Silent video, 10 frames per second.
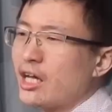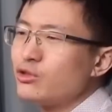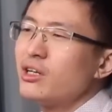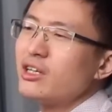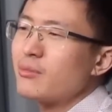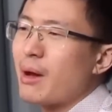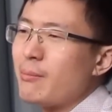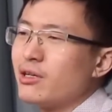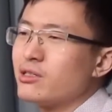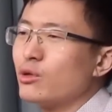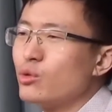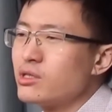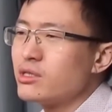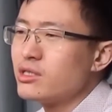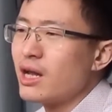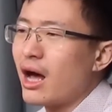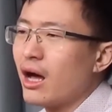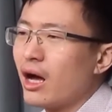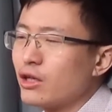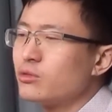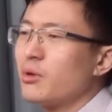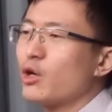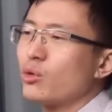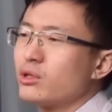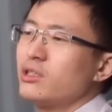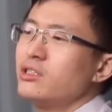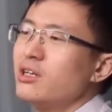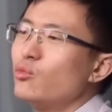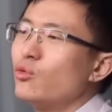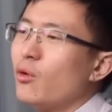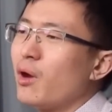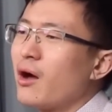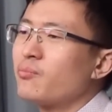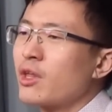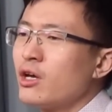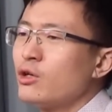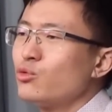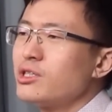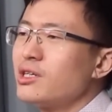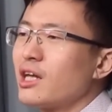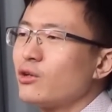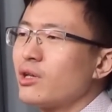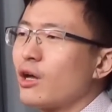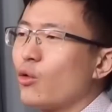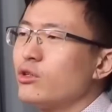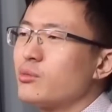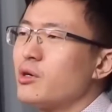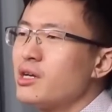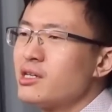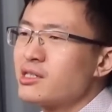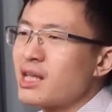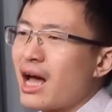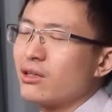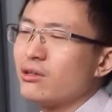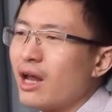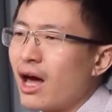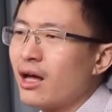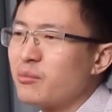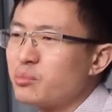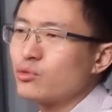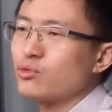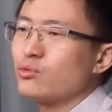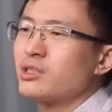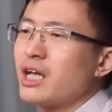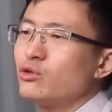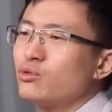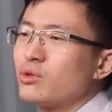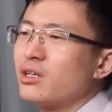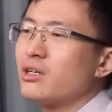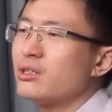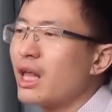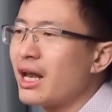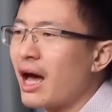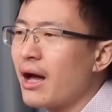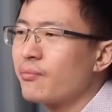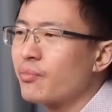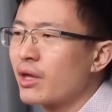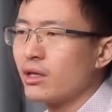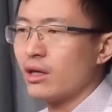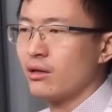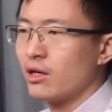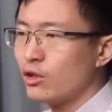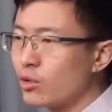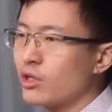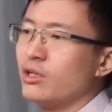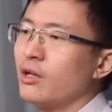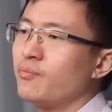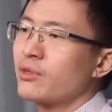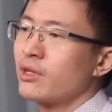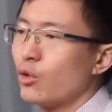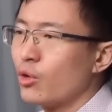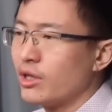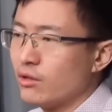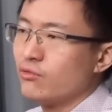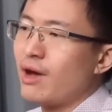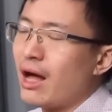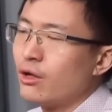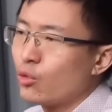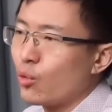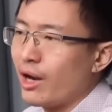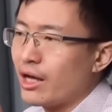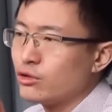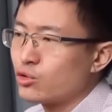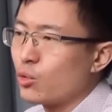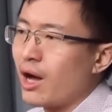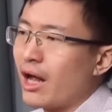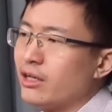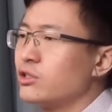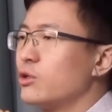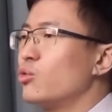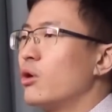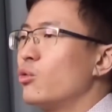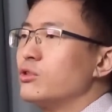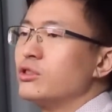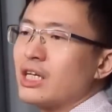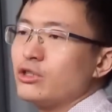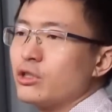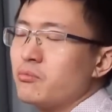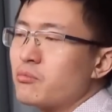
他就是另一个版本的泽伦斯基啦，还是美国的提线木偶啦。所以现在又在讨论什么萨德啦，部署战术的核弹啦，那很有可能也会引发未来中韩的争端或者是战争。